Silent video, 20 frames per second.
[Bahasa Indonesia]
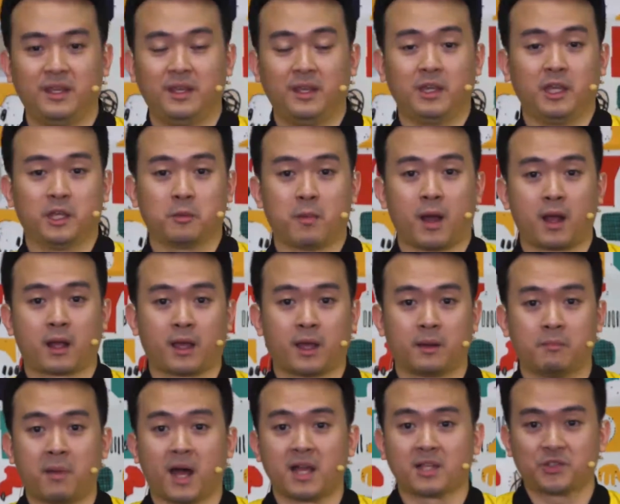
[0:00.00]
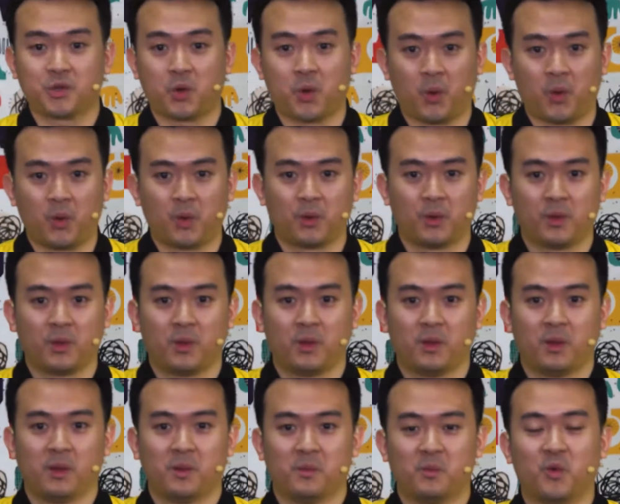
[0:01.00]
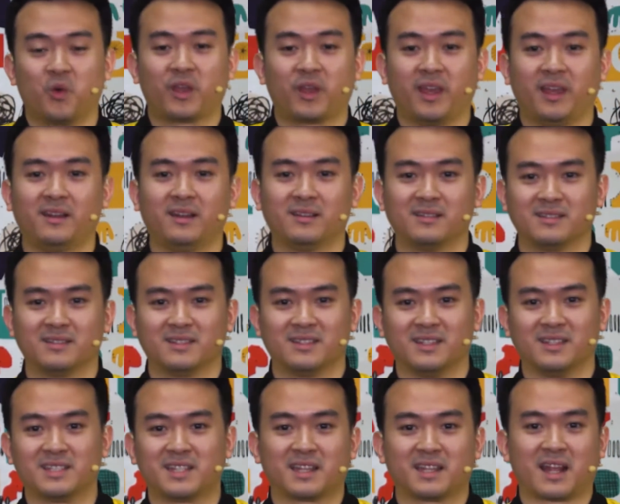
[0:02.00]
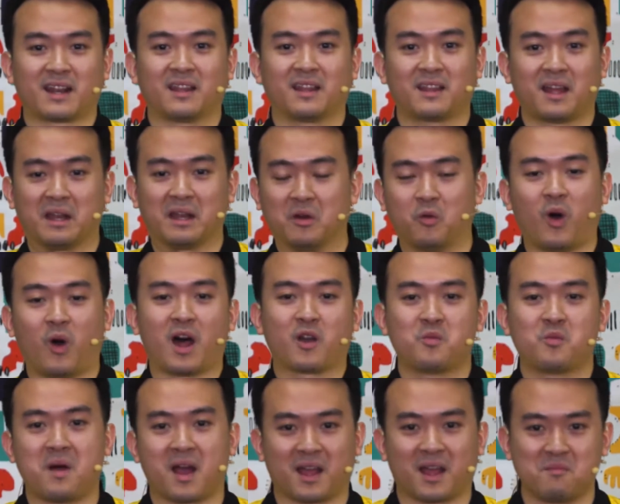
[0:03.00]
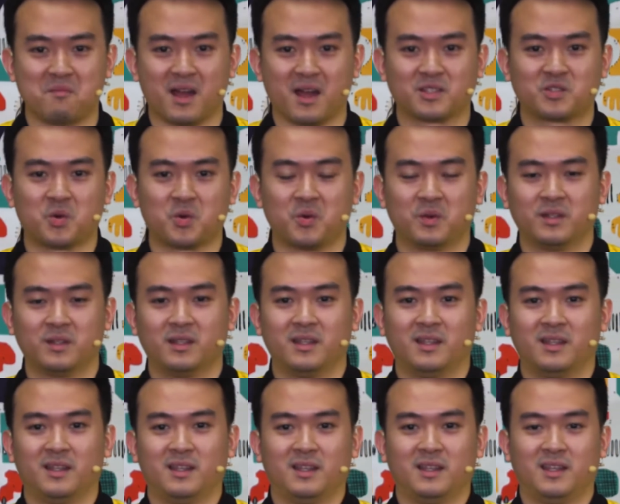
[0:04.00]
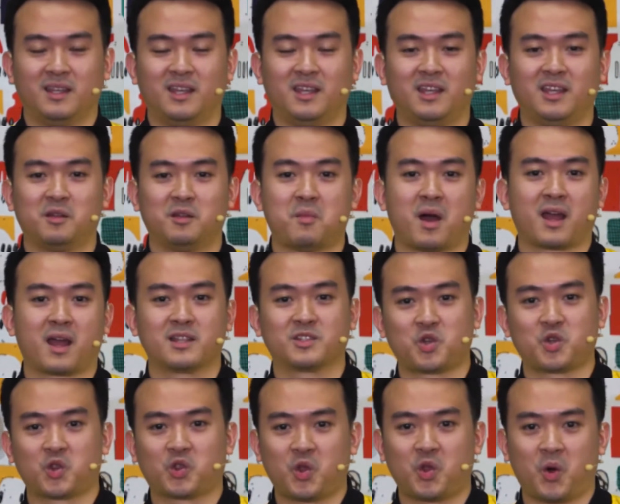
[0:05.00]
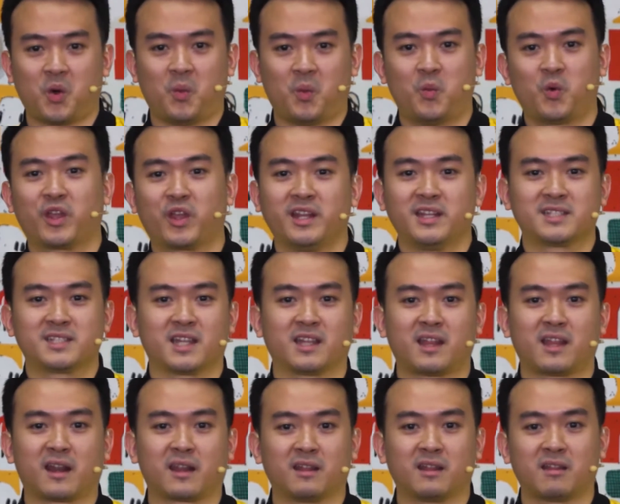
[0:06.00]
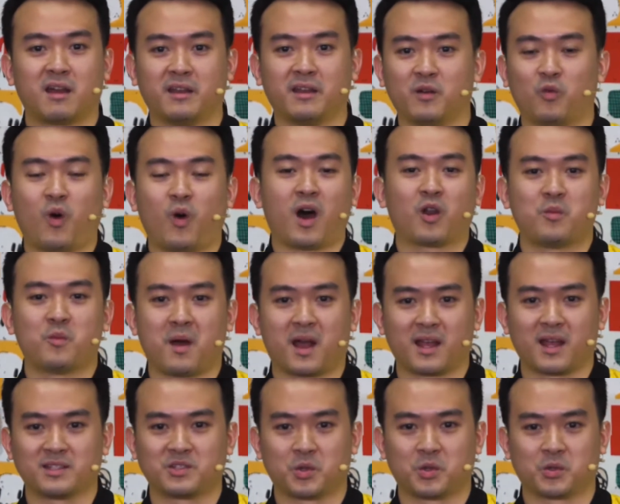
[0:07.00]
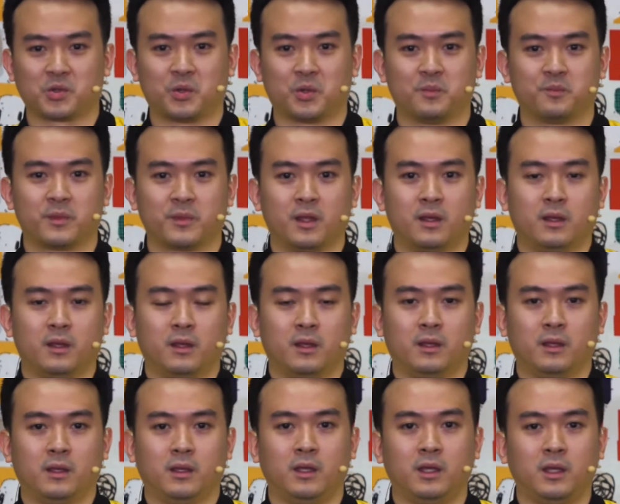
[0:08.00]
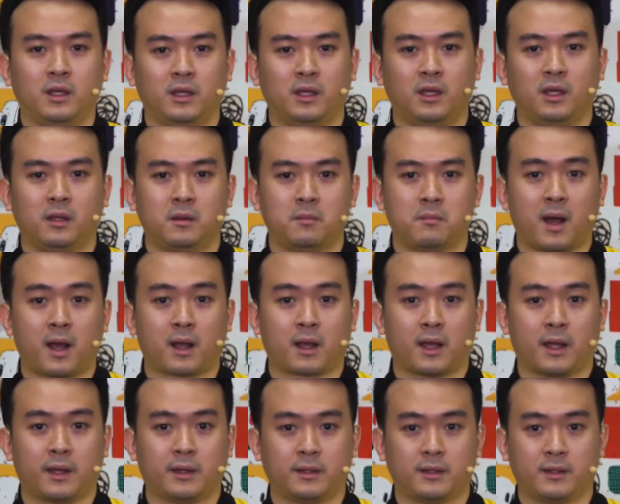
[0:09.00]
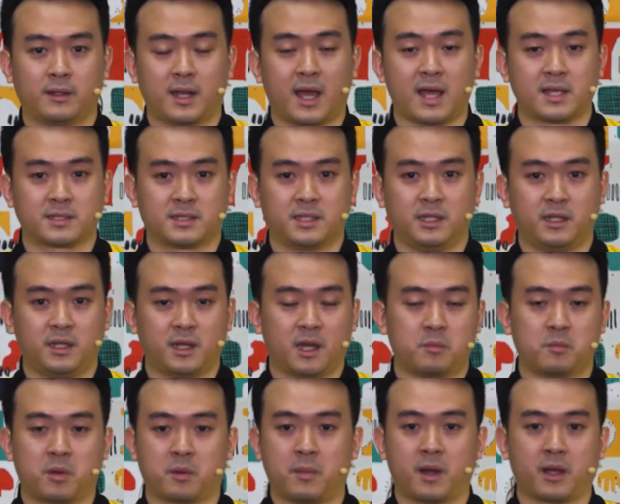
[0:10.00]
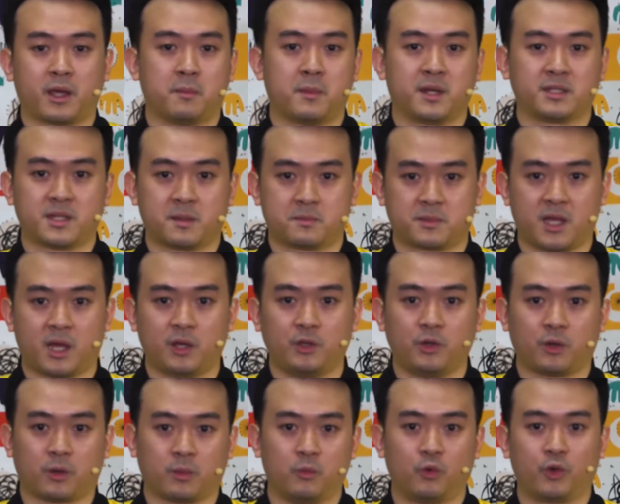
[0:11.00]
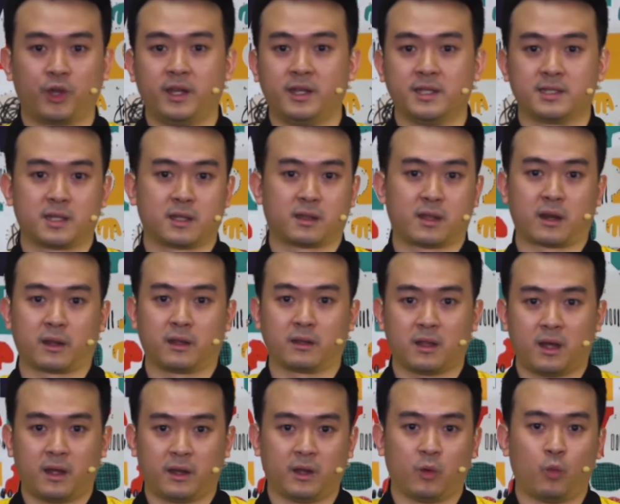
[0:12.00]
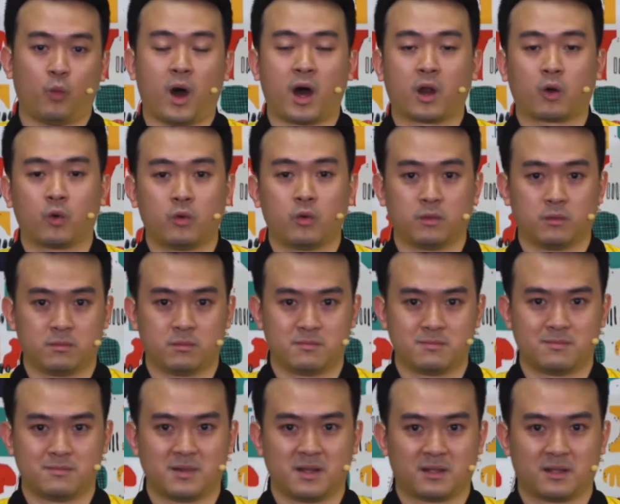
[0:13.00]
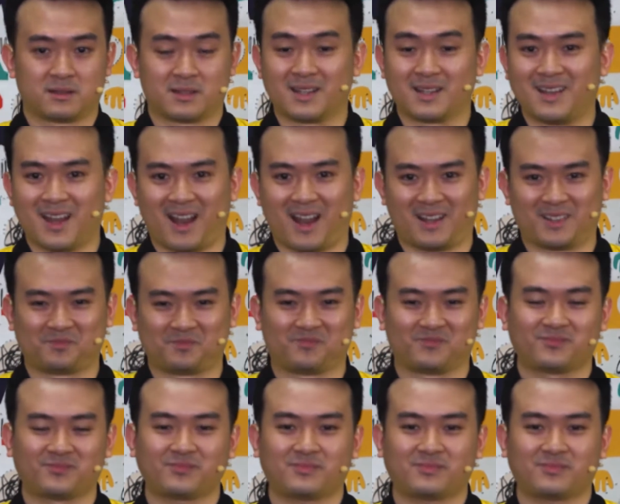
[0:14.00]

Ingin makan bakso, mungkin di sekitar kita ada warung makan bakso ingin makan soto, mungkin di sekitar kita ada warung makan soto. Ingin makan nasi dengan berbagai macam sayur, mungkin di sekitar kita ada warung Tegal.